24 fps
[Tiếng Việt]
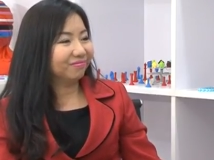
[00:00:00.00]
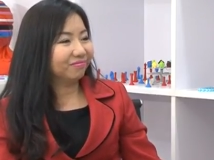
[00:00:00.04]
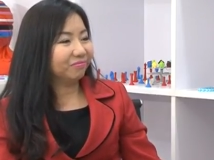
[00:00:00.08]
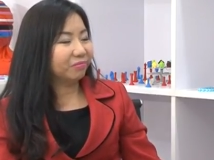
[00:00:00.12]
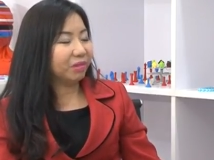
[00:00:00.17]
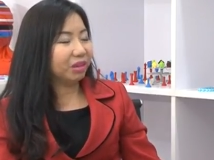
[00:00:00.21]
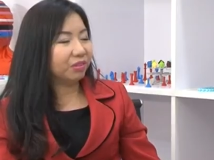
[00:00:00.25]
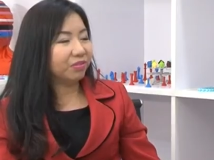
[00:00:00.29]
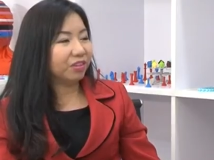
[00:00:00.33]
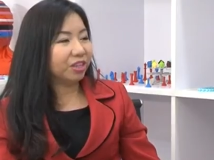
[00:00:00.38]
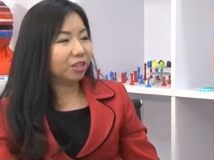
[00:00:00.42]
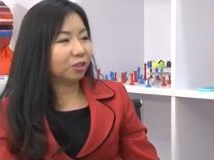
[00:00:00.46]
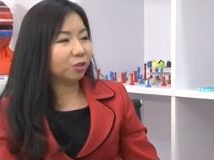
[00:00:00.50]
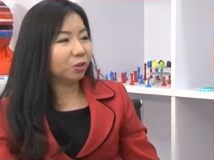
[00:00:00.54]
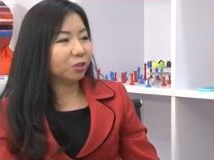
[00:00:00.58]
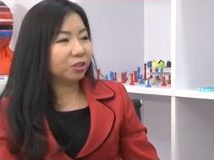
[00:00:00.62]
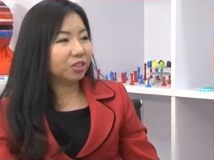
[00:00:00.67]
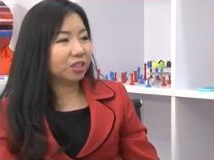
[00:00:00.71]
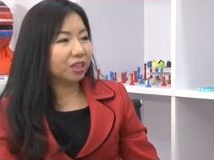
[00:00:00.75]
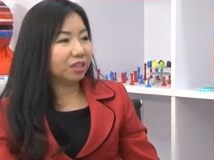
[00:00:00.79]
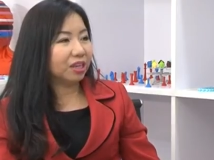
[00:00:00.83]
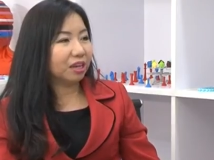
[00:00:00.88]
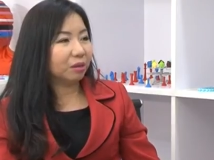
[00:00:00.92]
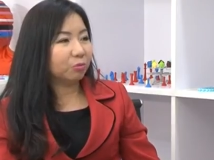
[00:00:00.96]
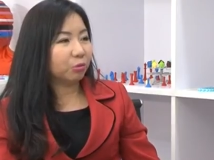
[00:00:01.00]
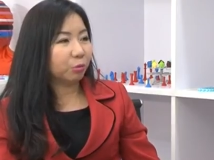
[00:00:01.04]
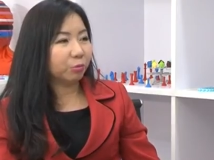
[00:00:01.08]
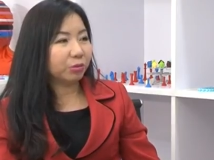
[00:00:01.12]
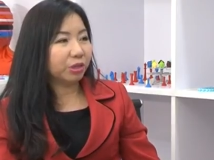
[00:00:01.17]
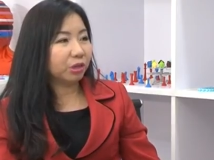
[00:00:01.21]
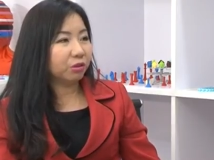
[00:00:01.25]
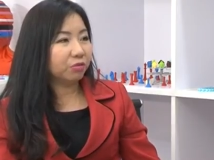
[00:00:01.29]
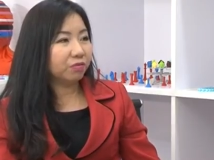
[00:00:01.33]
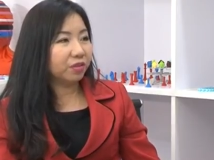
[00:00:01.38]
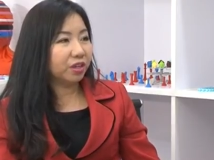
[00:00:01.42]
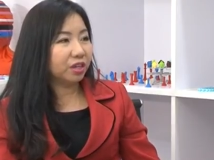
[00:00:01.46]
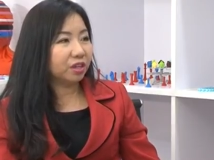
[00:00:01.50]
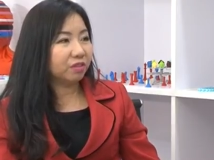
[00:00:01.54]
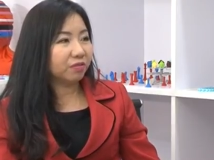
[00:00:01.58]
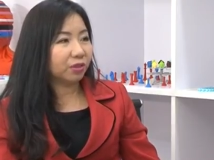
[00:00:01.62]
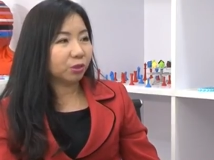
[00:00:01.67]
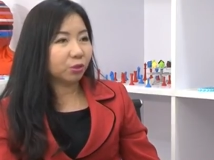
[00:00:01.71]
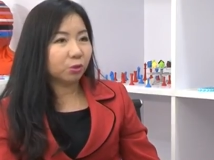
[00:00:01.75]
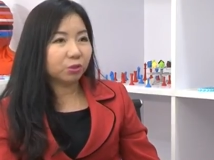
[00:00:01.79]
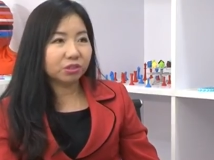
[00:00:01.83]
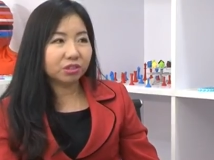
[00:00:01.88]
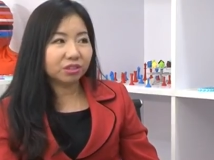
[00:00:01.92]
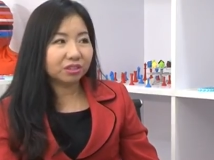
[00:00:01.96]
bởi vì tôi chỉ là một giáo viên và
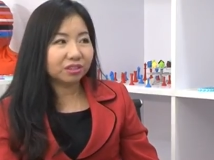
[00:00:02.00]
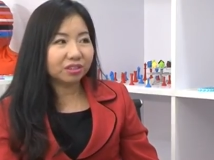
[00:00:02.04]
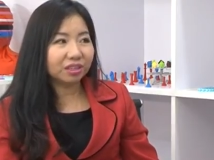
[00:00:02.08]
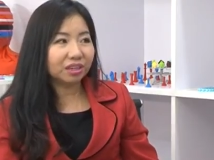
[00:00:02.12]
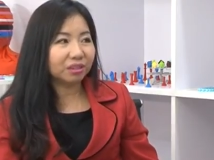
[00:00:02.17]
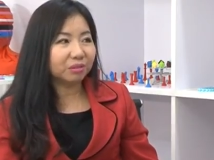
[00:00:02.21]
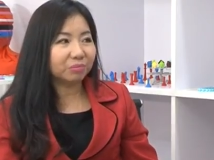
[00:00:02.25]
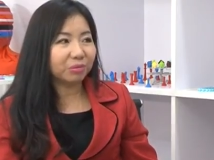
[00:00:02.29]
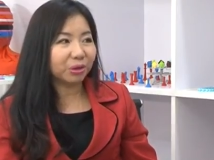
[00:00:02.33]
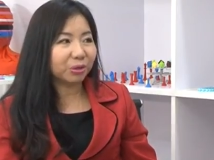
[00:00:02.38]
tôi chưa từng